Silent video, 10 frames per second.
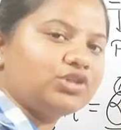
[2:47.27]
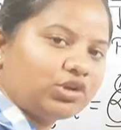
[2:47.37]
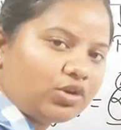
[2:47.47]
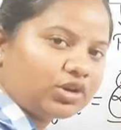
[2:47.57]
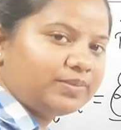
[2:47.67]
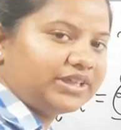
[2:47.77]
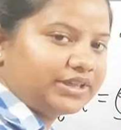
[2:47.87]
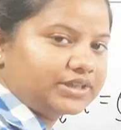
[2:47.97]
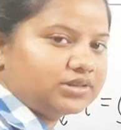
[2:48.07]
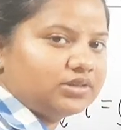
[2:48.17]
जो
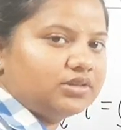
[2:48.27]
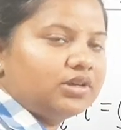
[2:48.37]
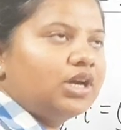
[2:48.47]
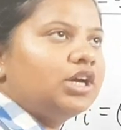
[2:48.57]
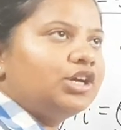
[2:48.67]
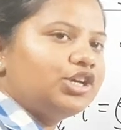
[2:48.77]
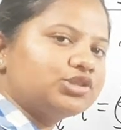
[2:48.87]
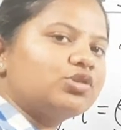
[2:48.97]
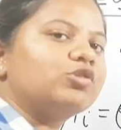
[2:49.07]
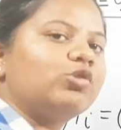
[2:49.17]
इकोनॉमेट्रिक्स
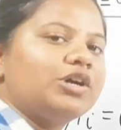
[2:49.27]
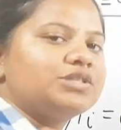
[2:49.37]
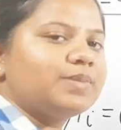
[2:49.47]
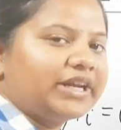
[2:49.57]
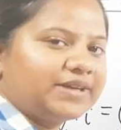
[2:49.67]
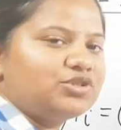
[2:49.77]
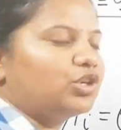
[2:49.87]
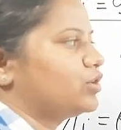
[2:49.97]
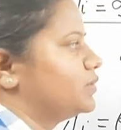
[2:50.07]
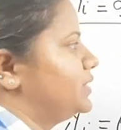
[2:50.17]
इसको गोल्स मार्केट जो
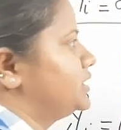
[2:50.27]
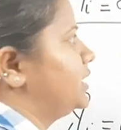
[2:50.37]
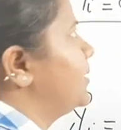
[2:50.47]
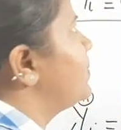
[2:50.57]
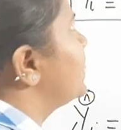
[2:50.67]
इकोनॉमिस्ट हैं